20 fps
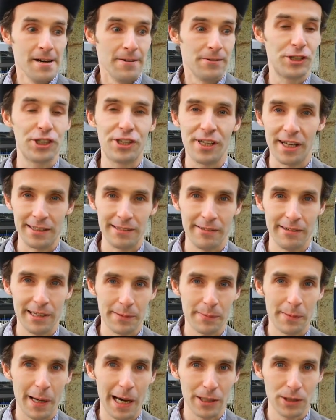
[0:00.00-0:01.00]
В
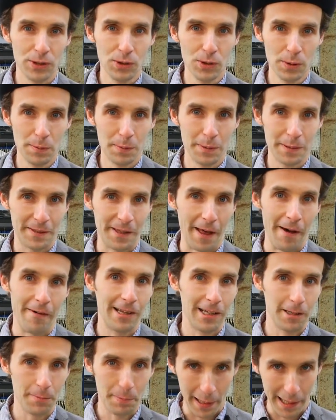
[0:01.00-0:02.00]
69 году
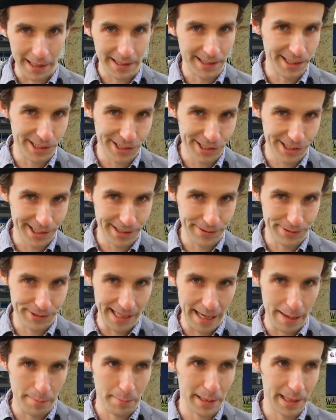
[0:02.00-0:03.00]
бастовала практически
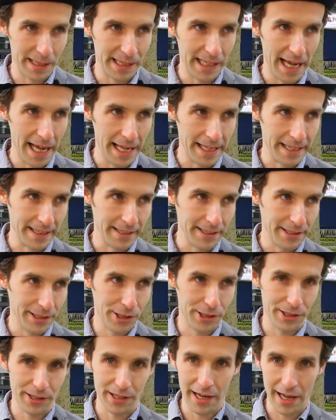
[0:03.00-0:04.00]
вся Британия,
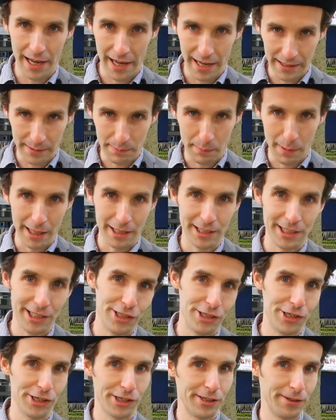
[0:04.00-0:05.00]
начиная от
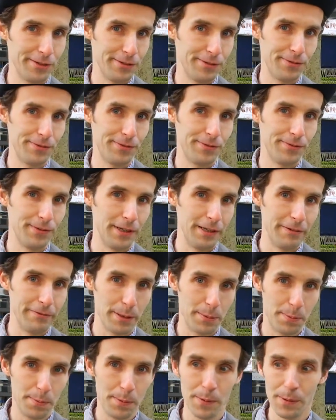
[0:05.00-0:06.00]
могильщиков в
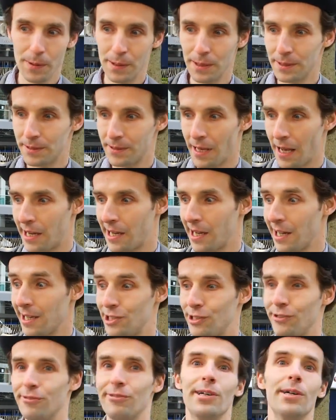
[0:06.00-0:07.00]
Ливерпуле и
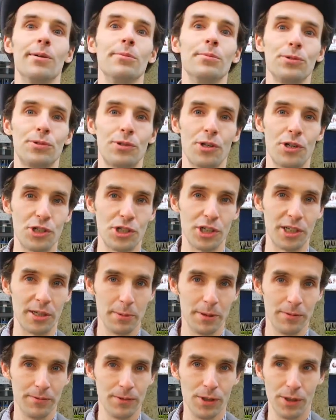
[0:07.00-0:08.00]
заканчивая
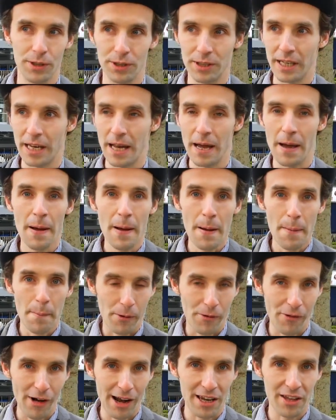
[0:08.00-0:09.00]
мусорщиками в Лондоне.
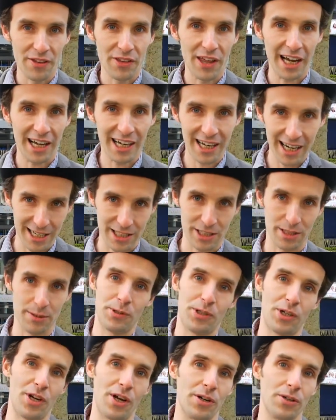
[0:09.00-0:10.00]
Буквально на
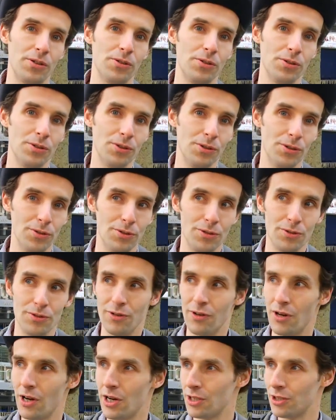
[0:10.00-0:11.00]
каждом
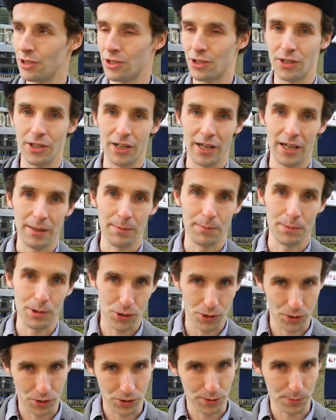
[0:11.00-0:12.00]
шагу вас ждал
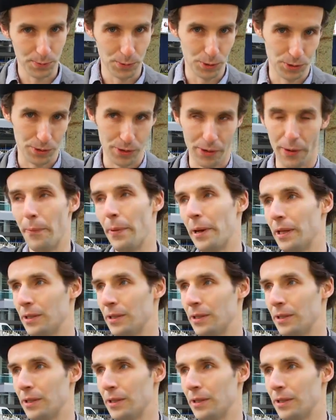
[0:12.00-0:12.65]
мешок с мусором,